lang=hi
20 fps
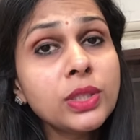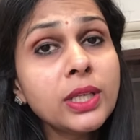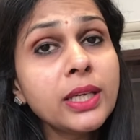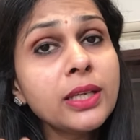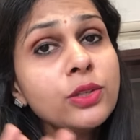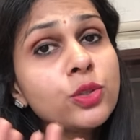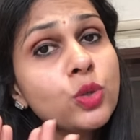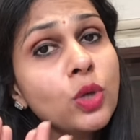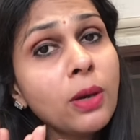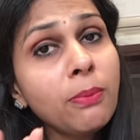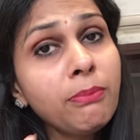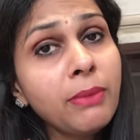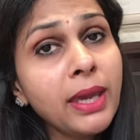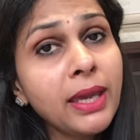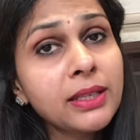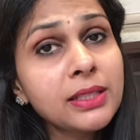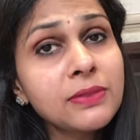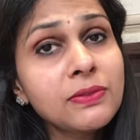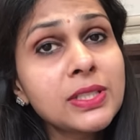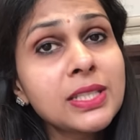थिंग जो अब मैं
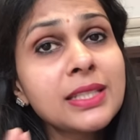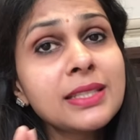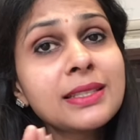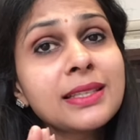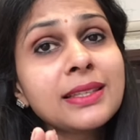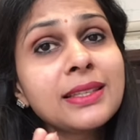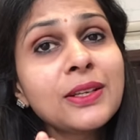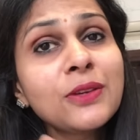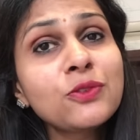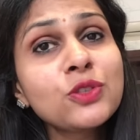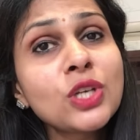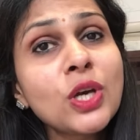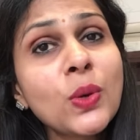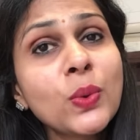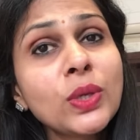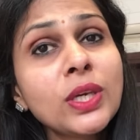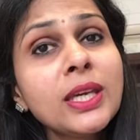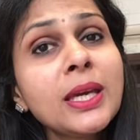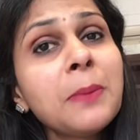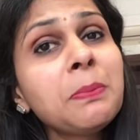एक्टिविटीज की तरफ
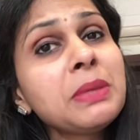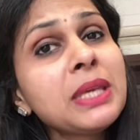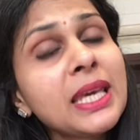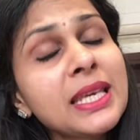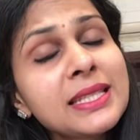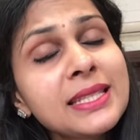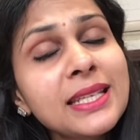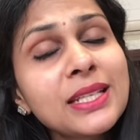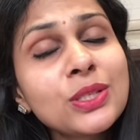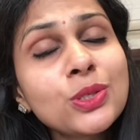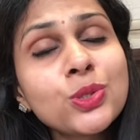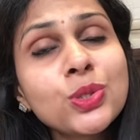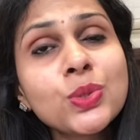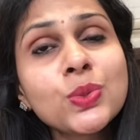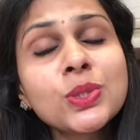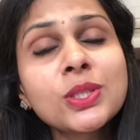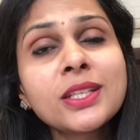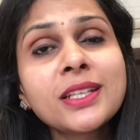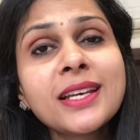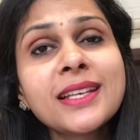जाऊंगी हम कैसे
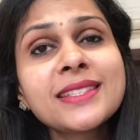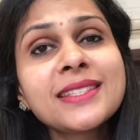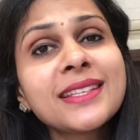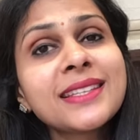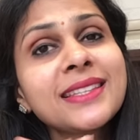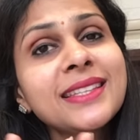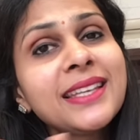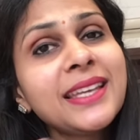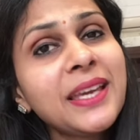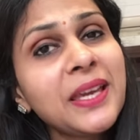इंट्रोड्यूस करा सकते